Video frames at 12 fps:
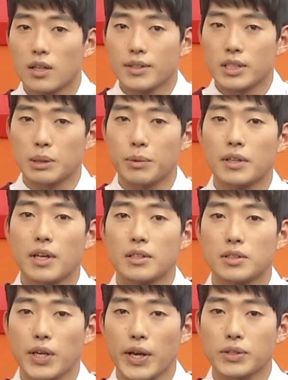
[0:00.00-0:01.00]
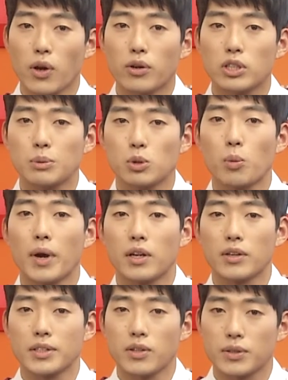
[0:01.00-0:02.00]
시민단체의 성금으로
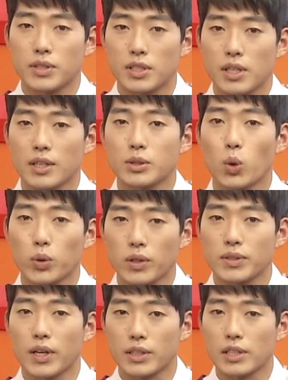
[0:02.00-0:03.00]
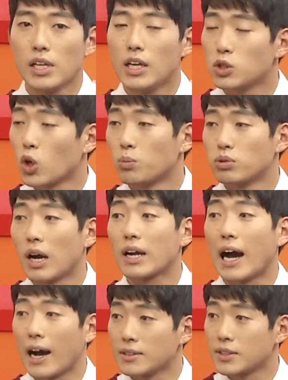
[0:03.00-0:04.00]
마련해 설치한 소녀상을 정부가
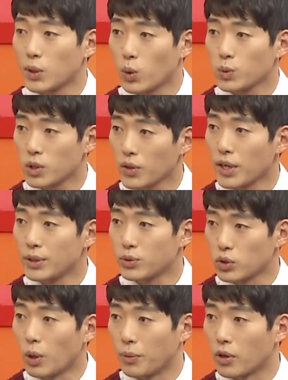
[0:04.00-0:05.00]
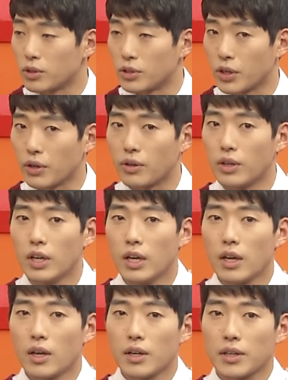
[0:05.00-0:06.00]
강제로 처리할 수는 없거든요.
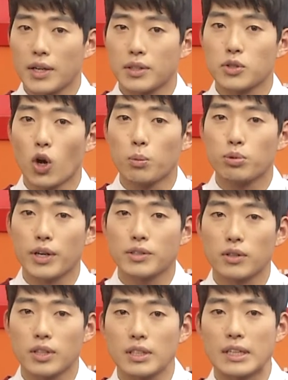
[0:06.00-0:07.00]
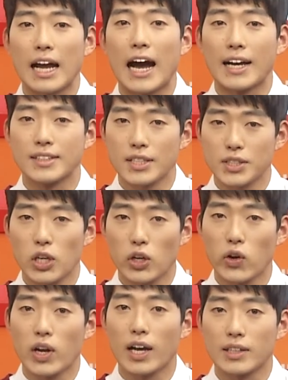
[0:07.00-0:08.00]
음. 그래서 정부에서는 강제
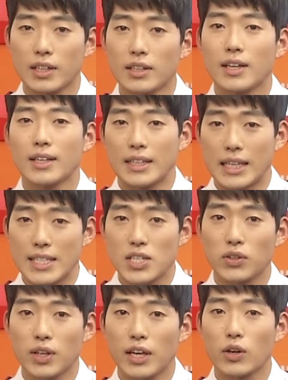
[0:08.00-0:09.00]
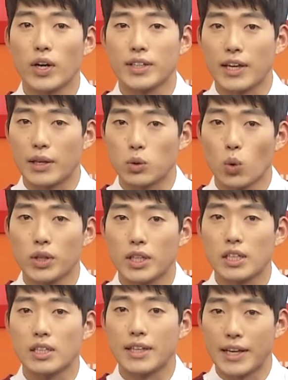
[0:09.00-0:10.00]
철거가 아닌 이전에 관해
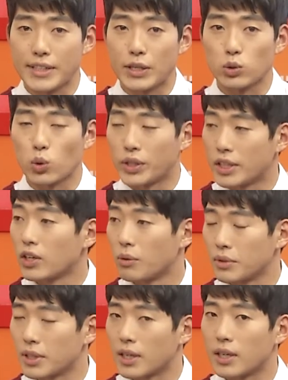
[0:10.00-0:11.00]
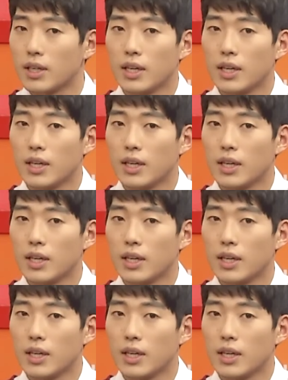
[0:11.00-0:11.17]
논의를 내세우고 있는 겁니다.